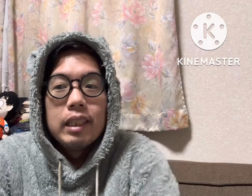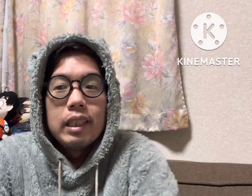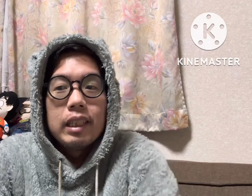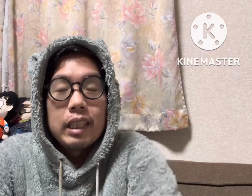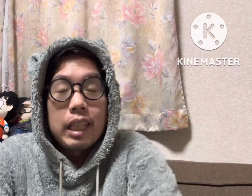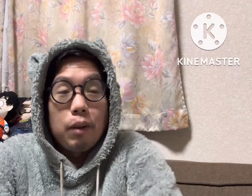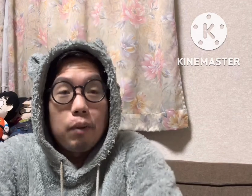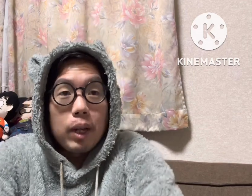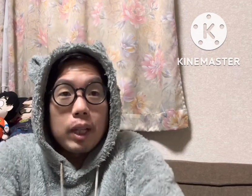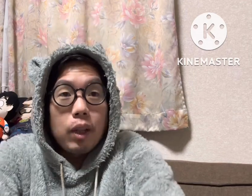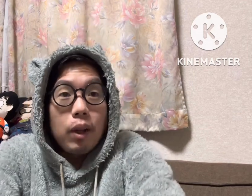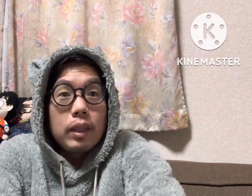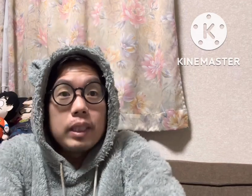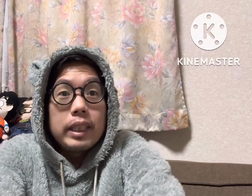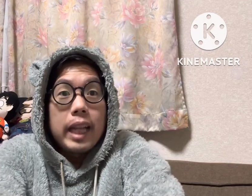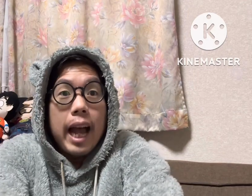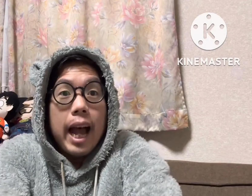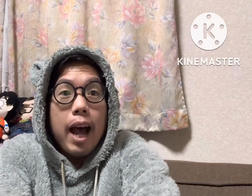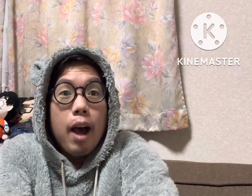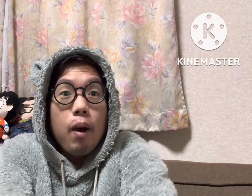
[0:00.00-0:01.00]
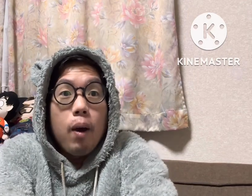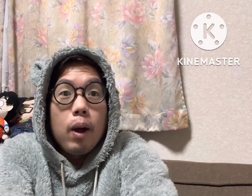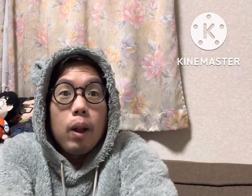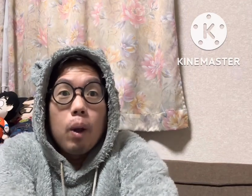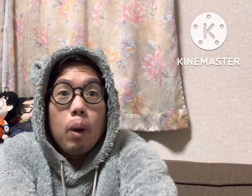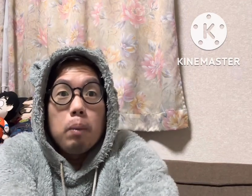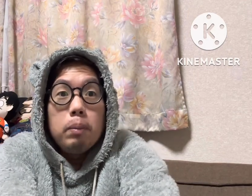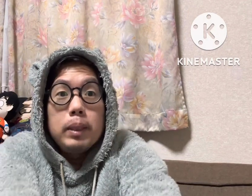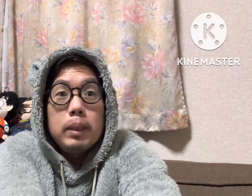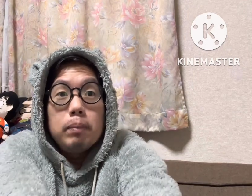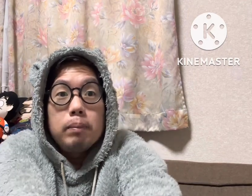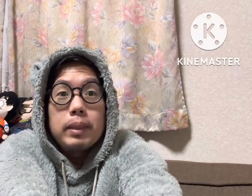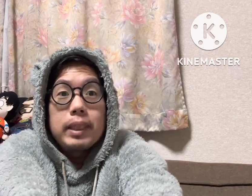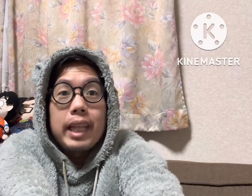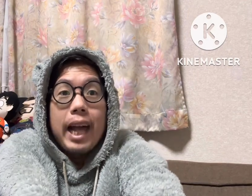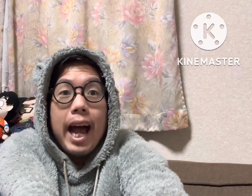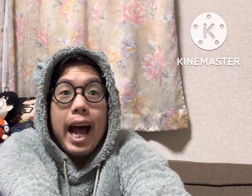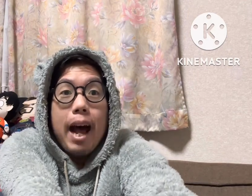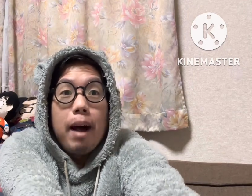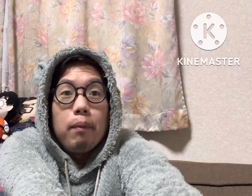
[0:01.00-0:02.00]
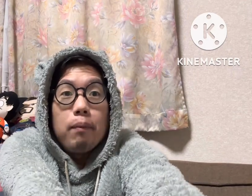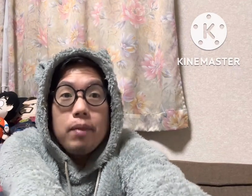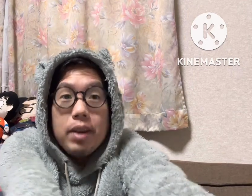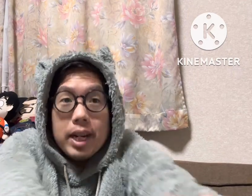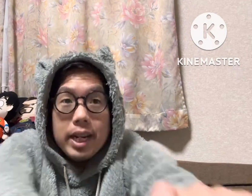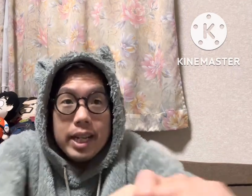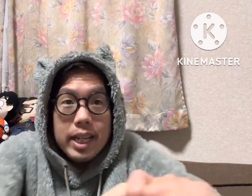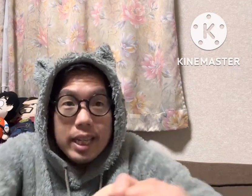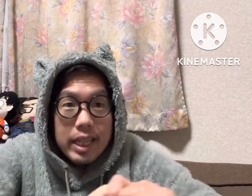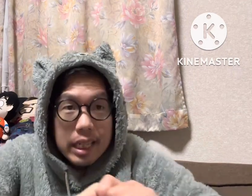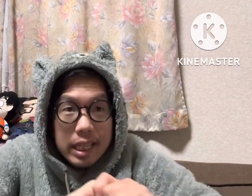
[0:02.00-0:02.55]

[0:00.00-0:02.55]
แต่ว่าตอนเช้าอ่ะลบ13เบ้ย